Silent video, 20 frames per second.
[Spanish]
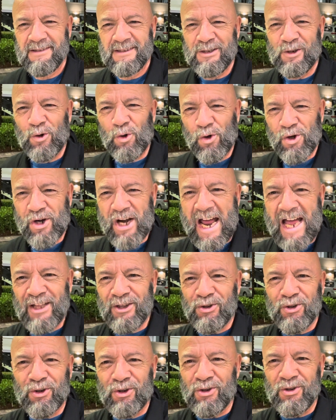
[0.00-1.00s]

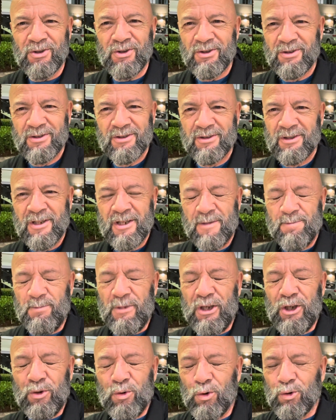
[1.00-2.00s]
Orando
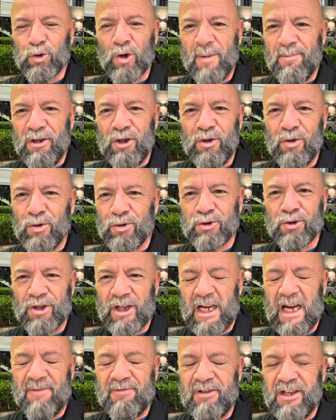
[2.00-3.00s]
minuto a minuto de
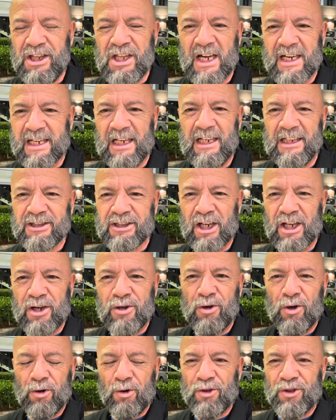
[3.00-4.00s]
la vida que el
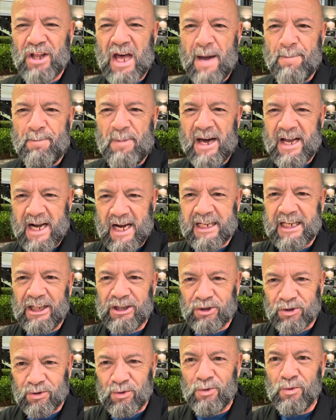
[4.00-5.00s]
Eterno nos da para que
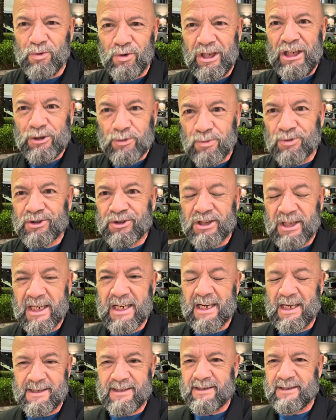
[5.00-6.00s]
tú y tus
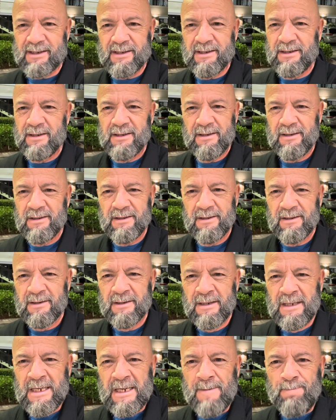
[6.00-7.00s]
hijas
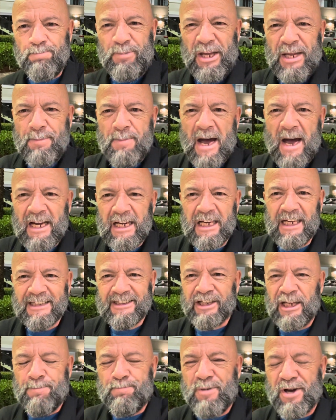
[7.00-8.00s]
vivan
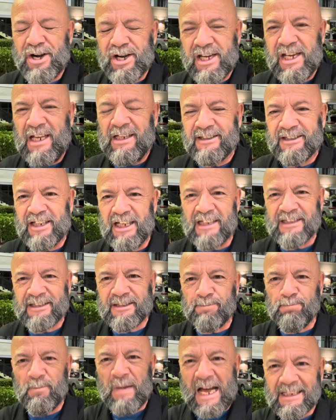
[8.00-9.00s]
las experiencias
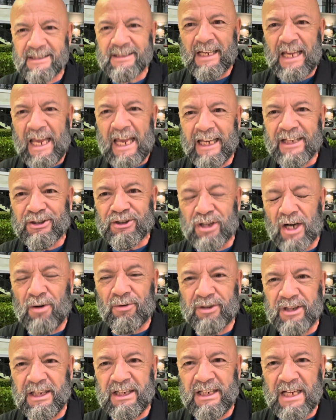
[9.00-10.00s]
más
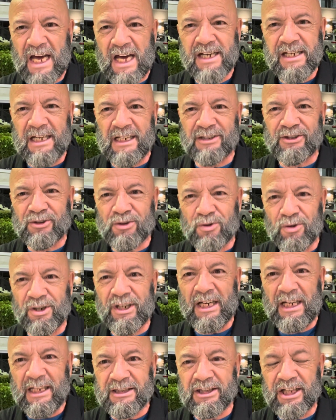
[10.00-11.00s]
extraordinarias con
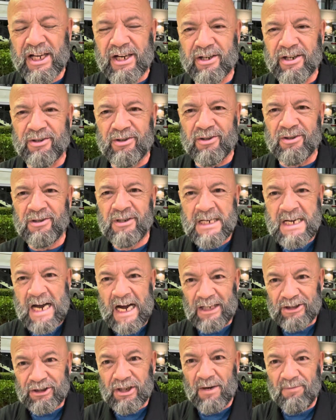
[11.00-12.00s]
el Eterno
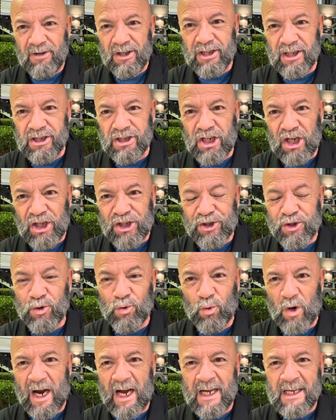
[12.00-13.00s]
a través de
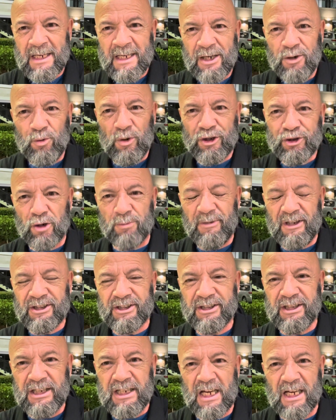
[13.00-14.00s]
Yeshua, nuestro
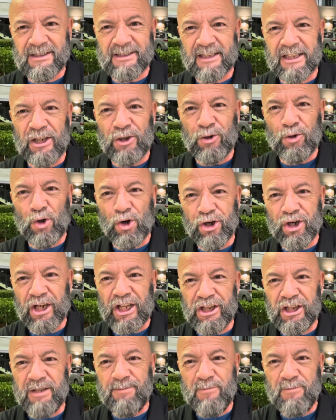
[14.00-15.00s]
Mesías, quien nos
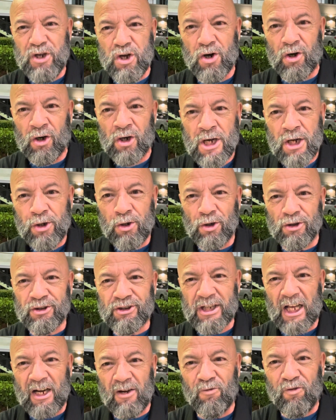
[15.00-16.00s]
redimió, nos
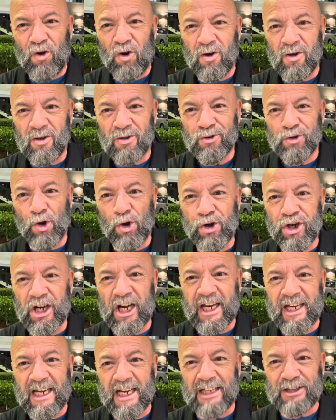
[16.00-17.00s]
salvó, nos
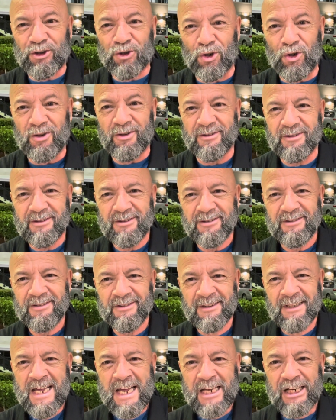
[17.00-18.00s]
rescató
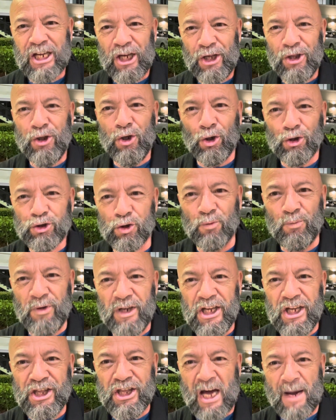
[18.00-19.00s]
que dio su
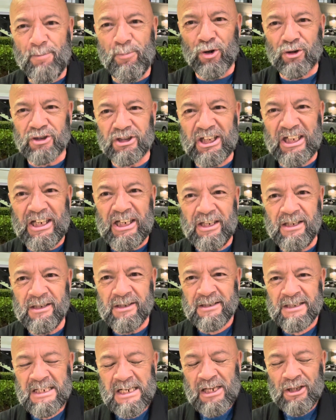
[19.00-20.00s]
vida por ti,
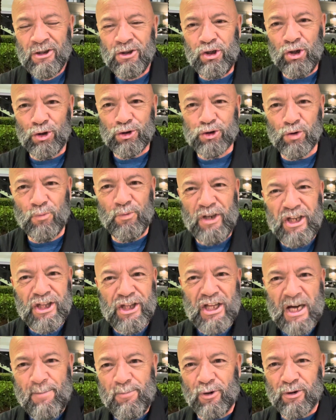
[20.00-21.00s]
dio su
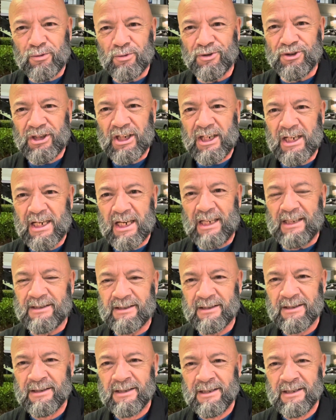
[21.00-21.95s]
vida por tus hijas.